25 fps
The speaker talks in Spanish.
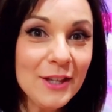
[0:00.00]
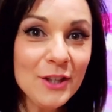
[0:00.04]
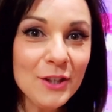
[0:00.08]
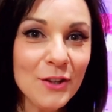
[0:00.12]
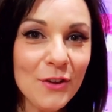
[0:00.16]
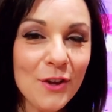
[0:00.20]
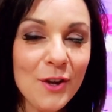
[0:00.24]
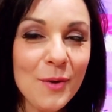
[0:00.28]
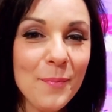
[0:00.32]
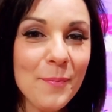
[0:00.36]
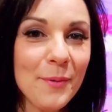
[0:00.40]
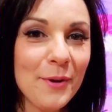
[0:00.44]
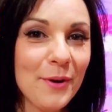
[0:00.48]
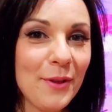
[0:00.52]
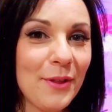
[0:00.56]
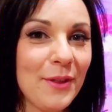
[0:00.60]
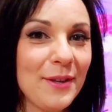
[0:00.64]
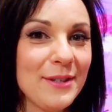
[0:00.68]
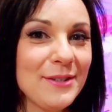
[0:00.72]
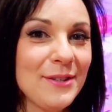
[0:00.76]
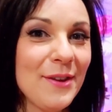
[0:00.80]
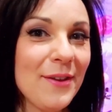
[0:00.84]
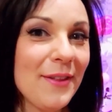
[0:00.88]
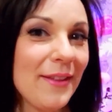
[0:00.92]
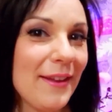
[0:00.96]
en todo el
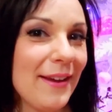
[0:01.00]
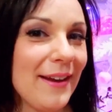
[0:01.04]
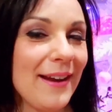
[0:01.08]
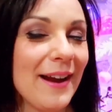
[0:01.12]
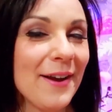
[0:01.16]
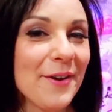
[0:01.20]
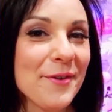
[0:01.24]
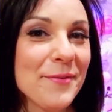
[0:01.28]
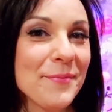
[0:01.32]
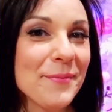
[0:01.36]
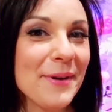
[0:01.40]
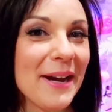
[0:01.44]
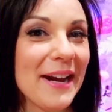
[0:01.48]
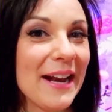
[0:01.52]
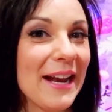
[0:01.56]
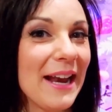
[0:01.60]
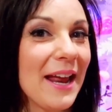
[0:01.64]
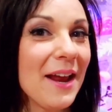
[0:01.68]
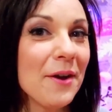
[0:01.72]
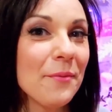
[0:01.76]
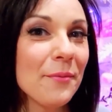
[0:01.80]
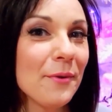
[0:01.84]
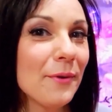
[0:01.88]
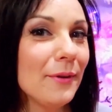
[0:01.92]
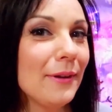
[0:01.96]
proceso de ir a comprar el
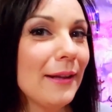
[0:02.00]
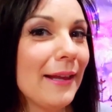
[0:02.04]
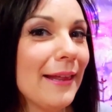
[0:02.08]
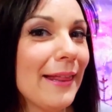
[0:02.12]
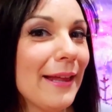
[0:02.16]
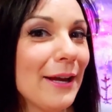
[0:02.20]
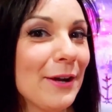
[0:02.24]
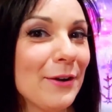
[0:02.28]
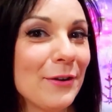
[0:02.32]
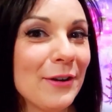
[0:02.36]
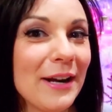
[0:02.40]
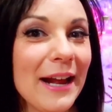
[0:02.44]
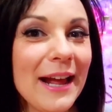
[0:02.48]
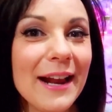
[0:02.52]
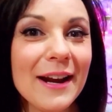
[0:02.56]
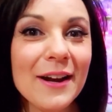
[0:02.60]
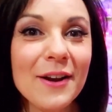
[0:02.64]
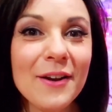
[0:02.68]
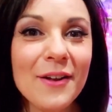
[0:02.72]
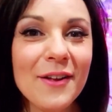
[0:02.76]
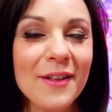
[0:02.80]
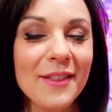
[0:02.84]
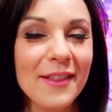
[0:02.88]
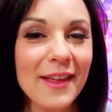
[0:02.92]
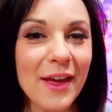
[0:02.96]
árbol, de
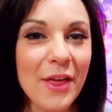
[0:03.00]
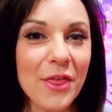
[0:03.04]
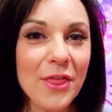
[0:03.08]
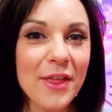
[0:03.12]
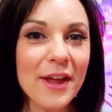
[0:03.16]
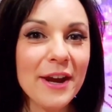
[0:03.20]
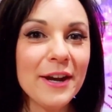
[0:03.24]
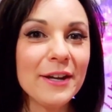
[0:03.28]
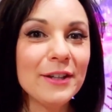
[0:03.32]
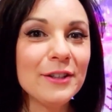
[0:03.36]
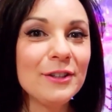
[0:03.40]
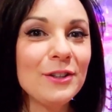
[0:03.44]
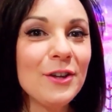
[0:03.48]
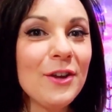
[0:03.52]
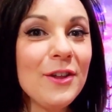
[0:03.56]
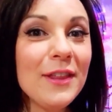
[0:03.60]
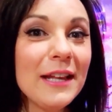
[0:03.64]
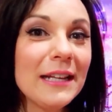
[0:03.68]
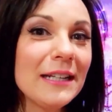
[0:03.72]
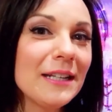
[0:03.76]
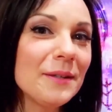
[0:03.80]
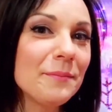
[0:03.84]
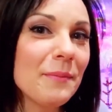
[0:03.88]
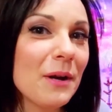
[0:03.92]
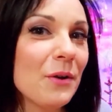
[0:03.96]
decorarlo, de hacer
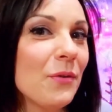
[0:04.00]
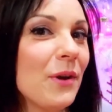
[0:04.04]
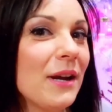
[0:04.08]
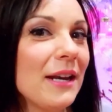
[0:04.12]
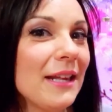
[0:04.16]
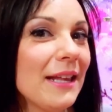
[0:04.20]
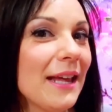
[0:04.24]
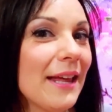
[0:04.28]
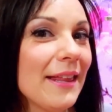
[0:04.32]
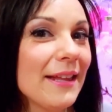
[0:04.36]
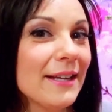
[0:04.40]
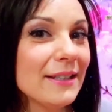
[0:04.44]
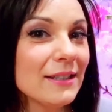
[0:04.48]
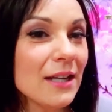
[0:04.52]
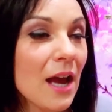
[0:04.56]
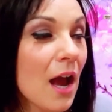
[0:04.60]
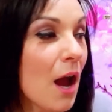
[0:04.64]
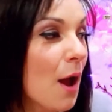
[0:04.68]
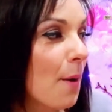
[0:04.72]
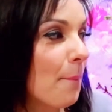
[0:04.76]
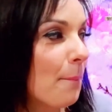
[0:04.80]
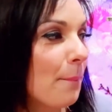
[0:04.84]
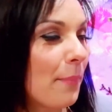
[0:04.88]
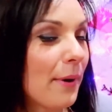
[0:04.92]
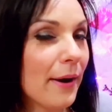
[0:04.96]
todas las manualidades
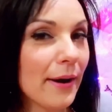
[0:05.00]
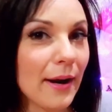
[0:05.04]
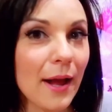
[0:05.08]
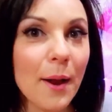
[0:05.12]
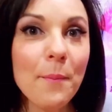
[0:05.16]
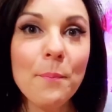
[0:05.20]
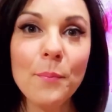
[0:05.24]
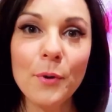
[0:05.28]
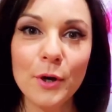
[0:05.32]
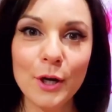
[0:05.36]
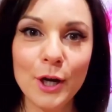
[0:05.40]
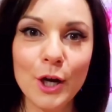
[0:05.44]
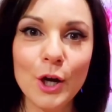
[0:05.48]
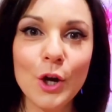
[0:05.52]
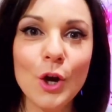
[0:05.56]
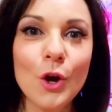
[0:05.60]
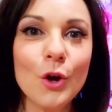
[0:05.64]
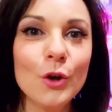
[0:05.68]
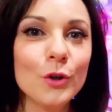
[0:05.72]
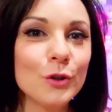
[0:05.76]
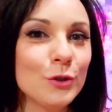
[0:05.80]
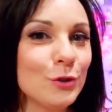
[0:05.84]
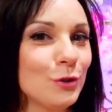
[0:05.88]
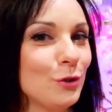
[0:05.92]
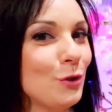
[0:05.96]
para
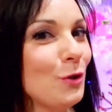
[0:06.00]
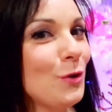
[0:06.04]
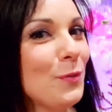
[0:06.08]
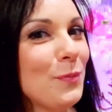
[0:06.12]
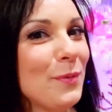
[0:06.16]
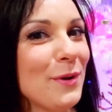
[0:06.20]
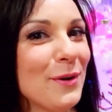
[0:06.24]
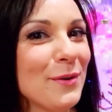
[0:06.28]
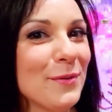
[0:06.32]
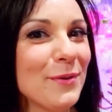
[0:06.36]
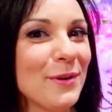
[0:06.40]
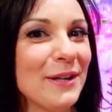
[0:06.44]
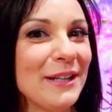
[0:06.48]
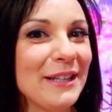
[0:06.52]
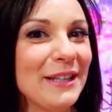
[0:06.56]
ponerlo súper